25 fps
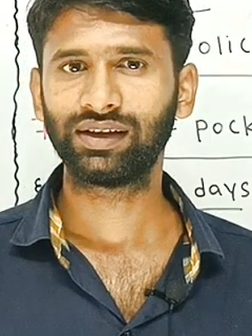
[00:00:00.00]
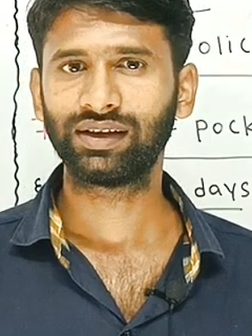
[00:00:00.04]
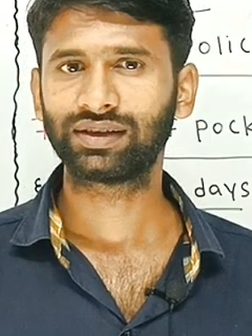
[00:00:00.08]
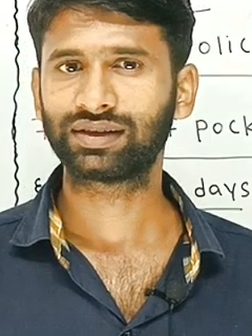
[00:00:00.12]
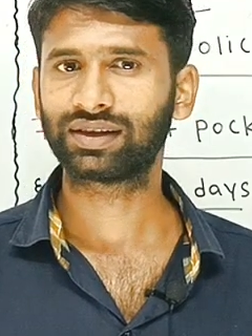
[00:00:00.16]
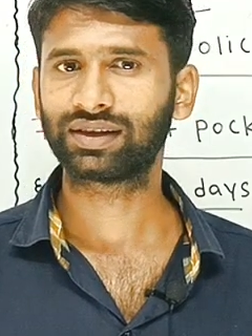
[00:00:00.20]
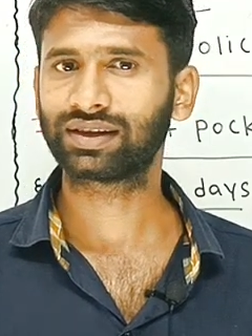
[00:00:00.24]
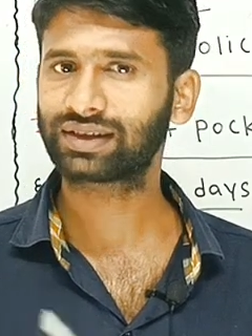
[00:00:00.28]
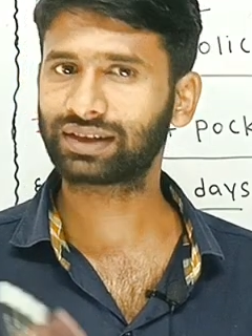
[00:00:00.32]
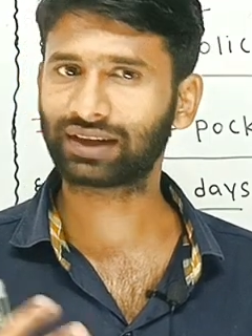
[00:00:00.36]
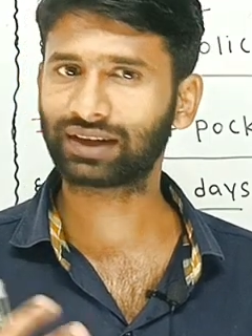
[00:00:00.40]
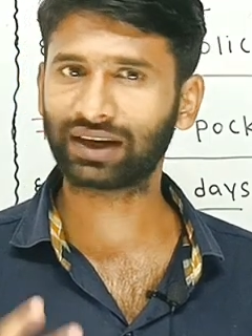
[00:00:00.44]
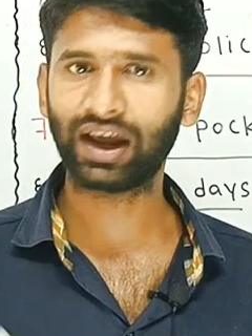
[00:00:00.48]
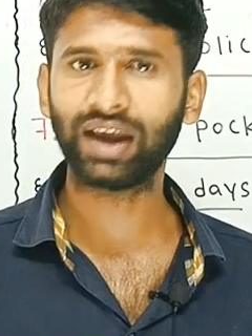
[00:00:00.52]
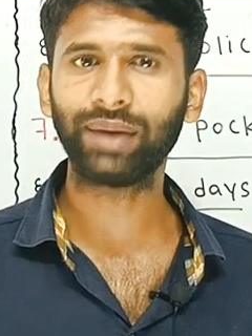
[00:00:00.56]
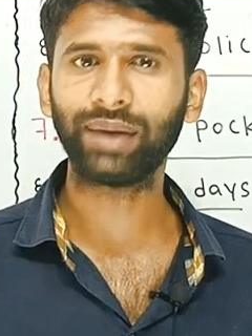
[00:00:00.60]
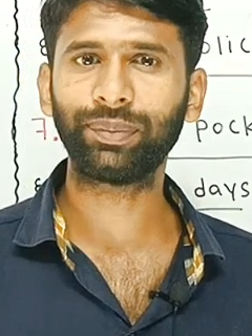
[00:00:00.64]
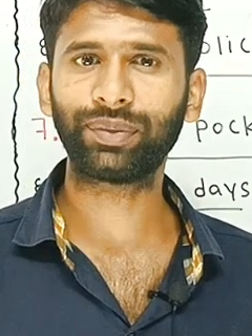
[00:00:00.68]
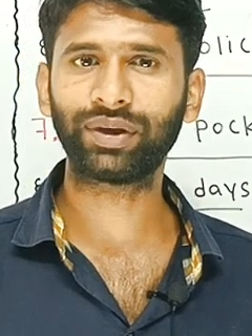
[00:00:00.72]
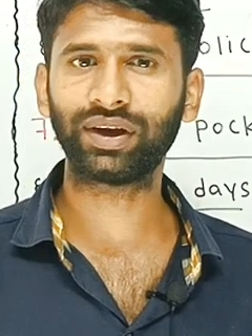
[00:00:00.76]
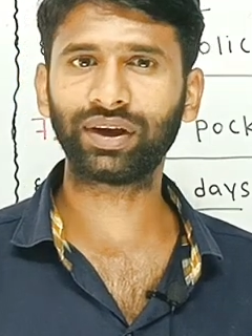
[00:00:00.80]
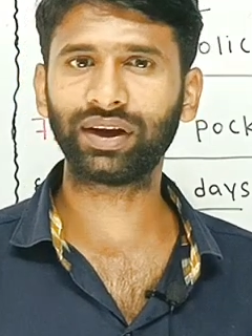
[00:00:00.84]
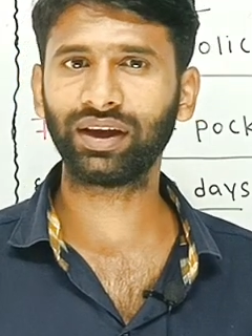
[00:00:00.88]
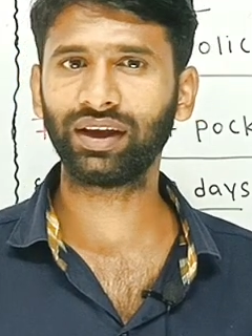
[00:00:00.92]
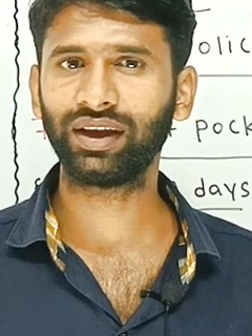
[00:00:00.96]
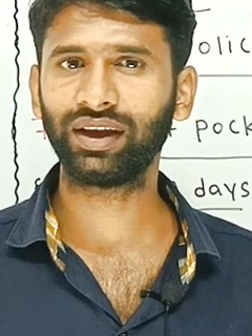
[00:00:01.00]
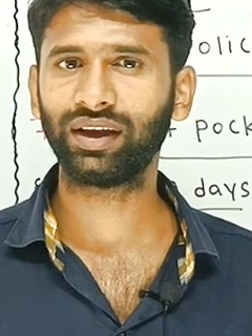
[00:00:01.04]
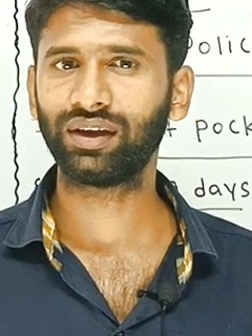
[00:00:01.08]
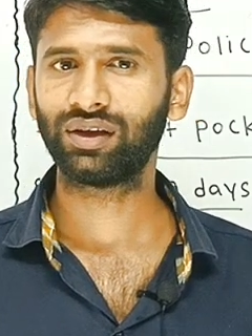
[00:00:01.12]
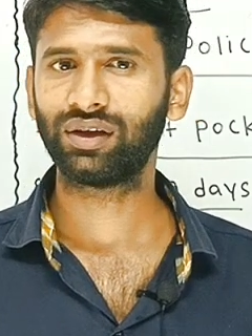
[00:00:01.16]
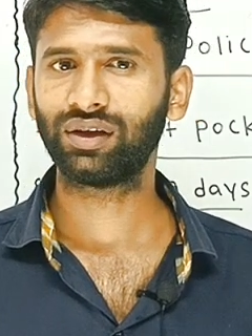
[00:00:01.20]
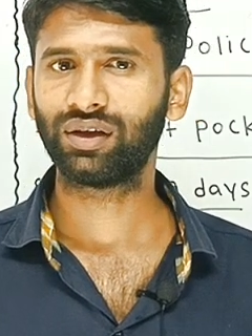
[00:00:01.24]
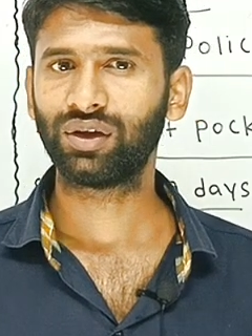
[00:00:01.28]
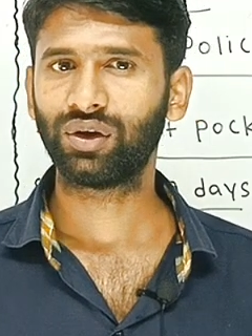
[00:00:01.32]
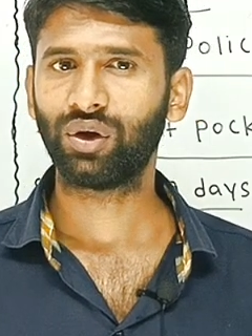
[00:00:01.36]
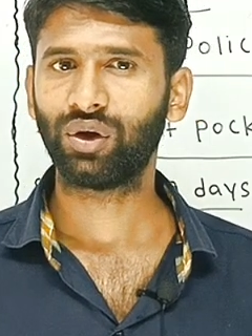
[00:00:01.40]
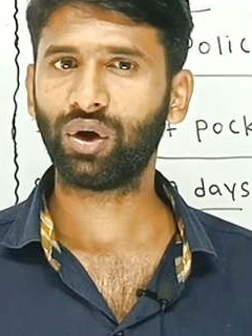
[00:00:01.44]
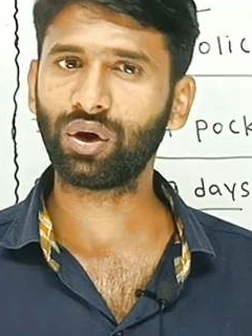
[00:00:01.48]
सब्सक्राइब करें
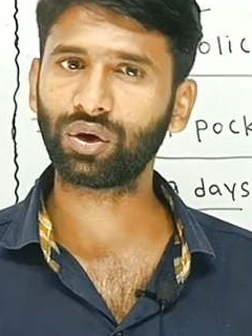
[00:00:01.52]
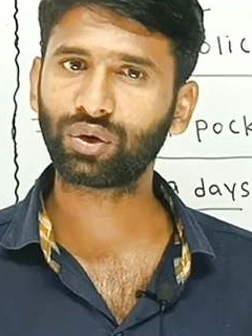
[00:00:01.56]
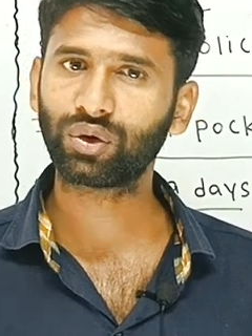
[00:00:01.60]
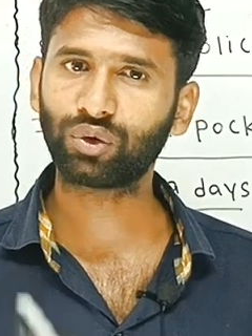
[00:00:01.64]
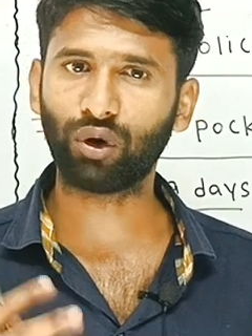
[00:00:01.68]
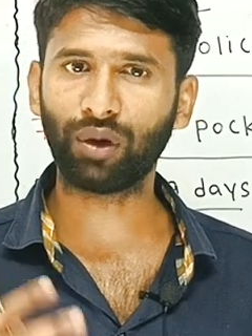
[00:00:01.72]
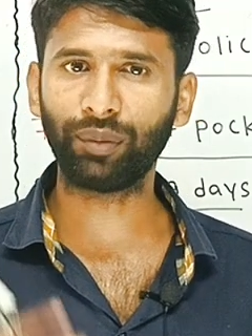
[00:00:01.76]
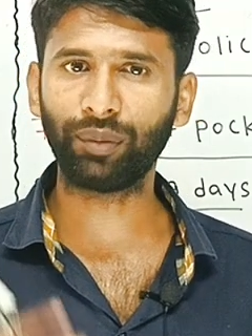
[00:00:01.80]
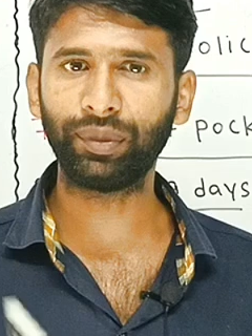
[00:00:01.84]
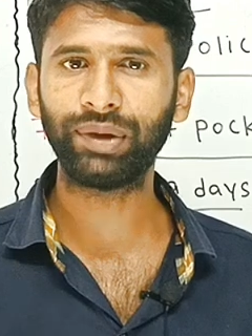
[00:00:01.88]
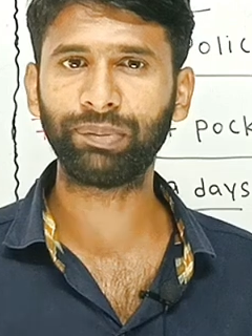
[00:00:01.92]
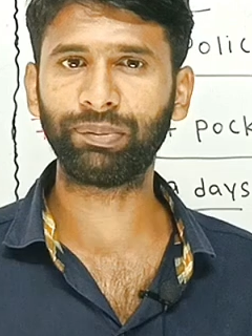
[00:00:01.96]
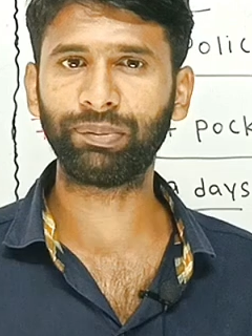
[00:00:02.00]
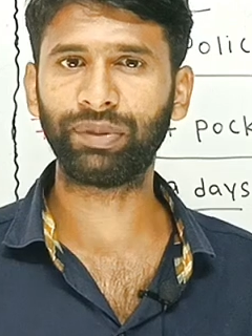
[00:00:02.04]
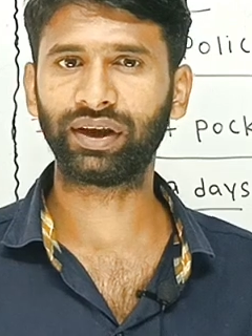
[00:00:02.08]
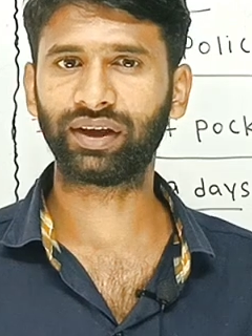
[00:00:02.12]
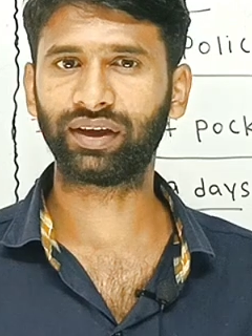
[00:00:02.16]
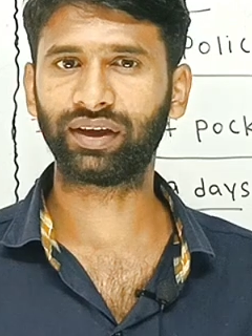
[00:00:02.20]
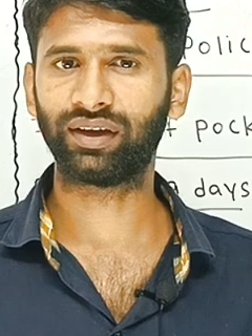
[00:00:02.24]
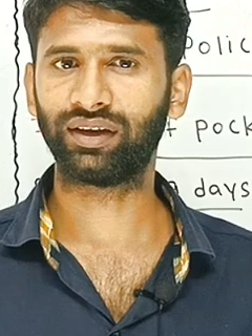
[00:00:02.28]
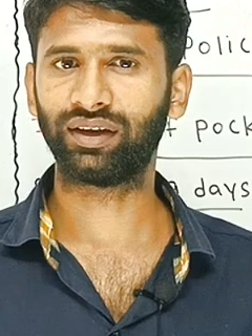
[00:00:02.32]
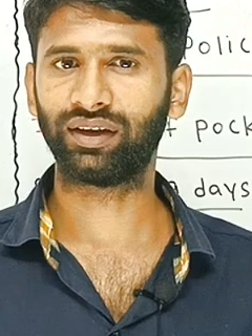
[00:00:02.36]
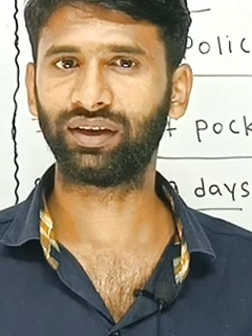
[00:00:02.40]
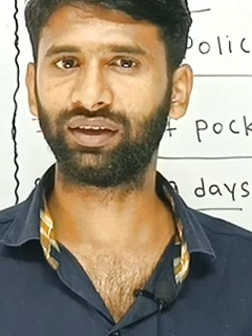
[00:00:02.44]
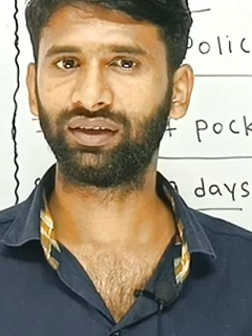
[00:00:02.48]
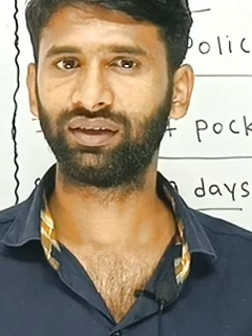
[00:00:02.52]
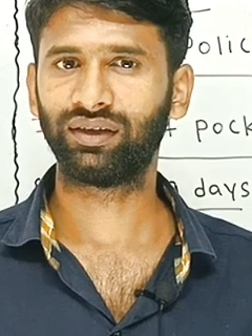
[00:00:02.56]
और कमेंट भी करें